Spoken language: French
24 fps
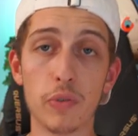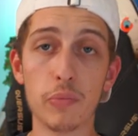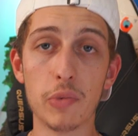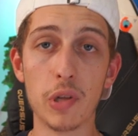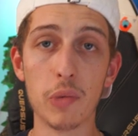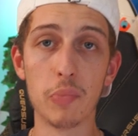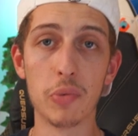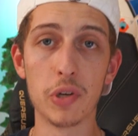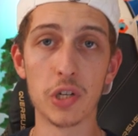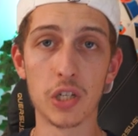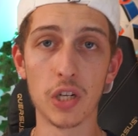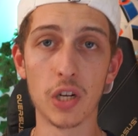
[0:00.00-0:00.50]
vais me
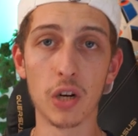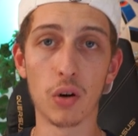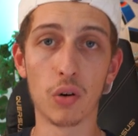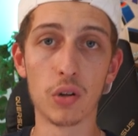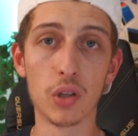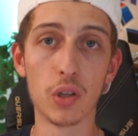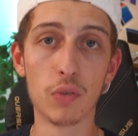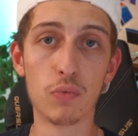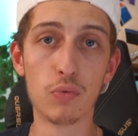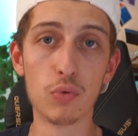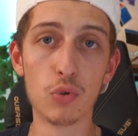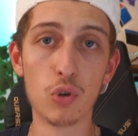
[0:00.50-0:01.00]
dépêcher,
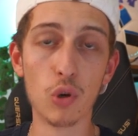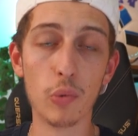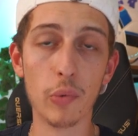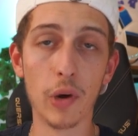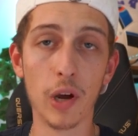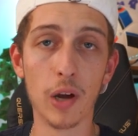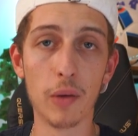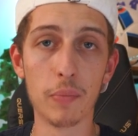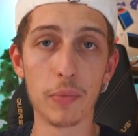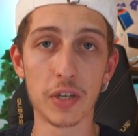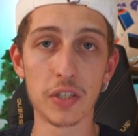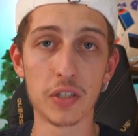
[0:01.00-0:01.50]
rendez-vous
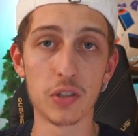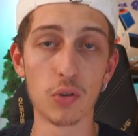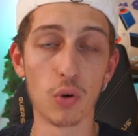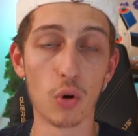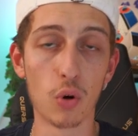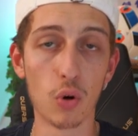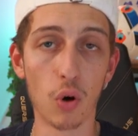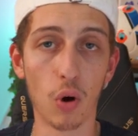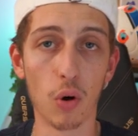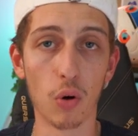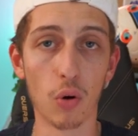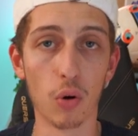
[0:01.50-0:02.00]
demain, merci
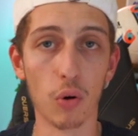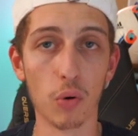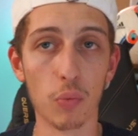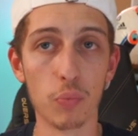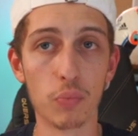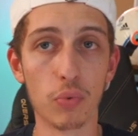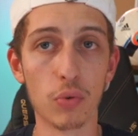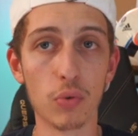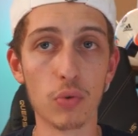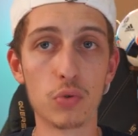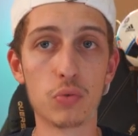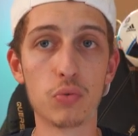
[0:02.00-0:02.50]
encore
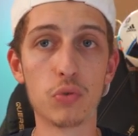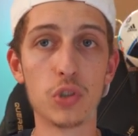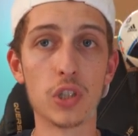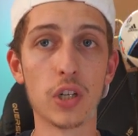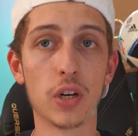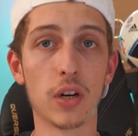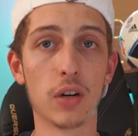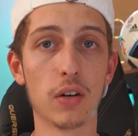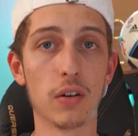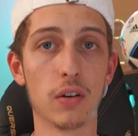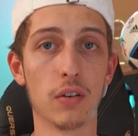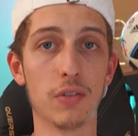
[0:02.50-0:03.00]
pour le
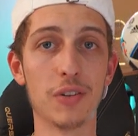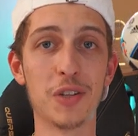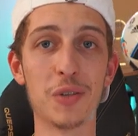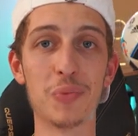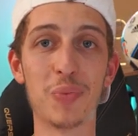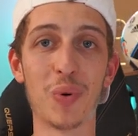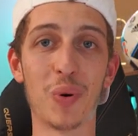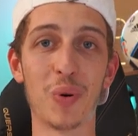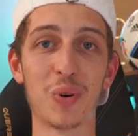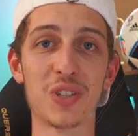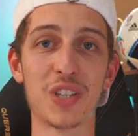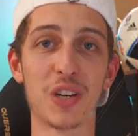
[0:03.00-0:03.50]
soutien, en
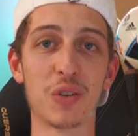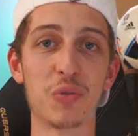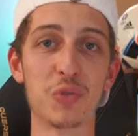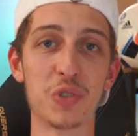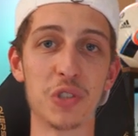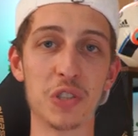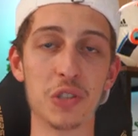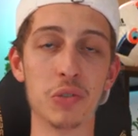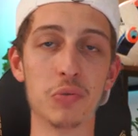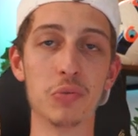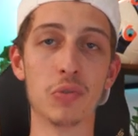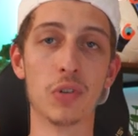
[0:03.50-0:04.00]
espérant que ça
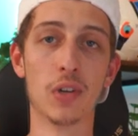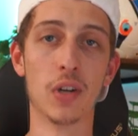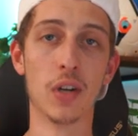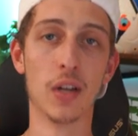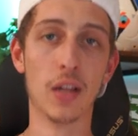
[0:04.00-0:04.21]
continue.